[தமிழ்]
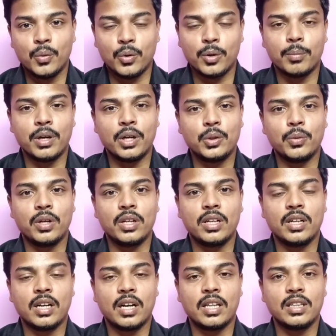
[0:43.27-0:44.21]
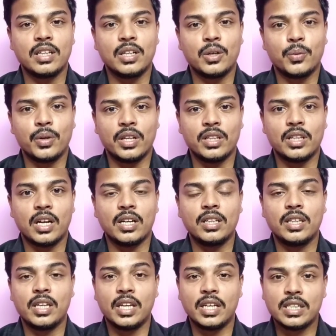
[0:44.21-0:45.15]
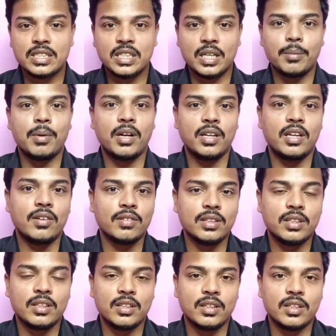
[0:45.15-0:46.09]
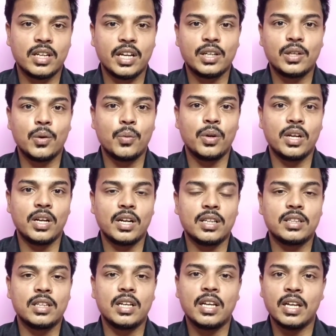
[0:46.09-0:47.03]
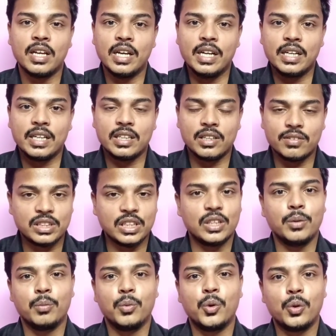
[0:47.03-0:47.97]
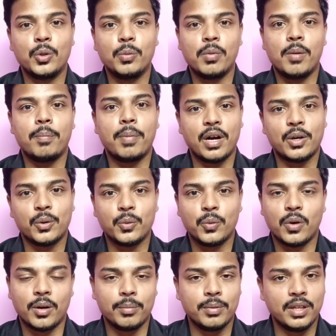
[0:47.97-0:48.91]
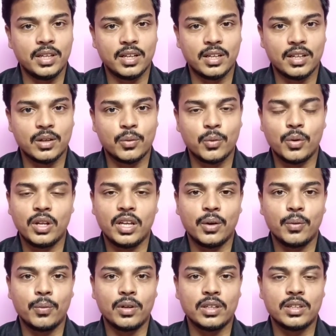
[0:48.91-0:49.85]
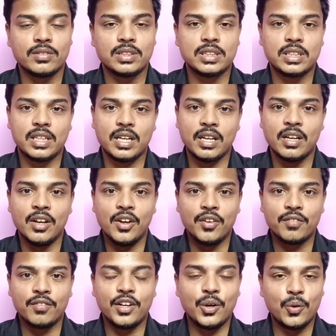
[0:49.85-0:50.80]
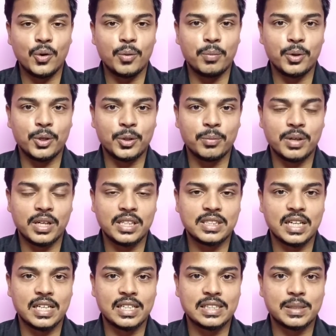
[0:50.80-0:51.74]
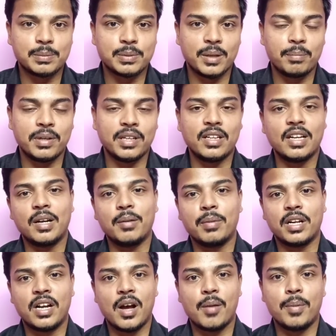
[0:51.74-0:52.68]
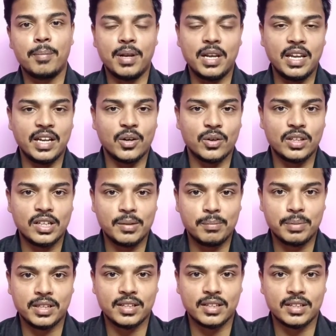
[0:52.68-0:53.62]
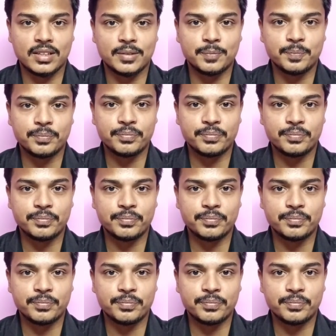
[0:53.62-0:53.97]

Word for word: ஒரு மருத்துவருக்கு நடந்திருக்கக்கூடிய இந்த அநீதியை நிச்சயமாக நீங்கள் வந்து கேட்கக்கூடிய இடத்துல இந்த விஷயத்தை முழுவதுமாக பார்க்கணும் அப்படிங்கிற கோரிக்கையை உங்கள்கிட்ட வச்சுக்கிறேன் வீடியோக்குள்ளே போகிறதுக்கு முன்னாடி சேனலை சப்ஸ்கிரைப் பண்ணிக்கோங்க மறக்காமல் பெல்லைக்கான கிளிக் பண்ணிக்கோங்க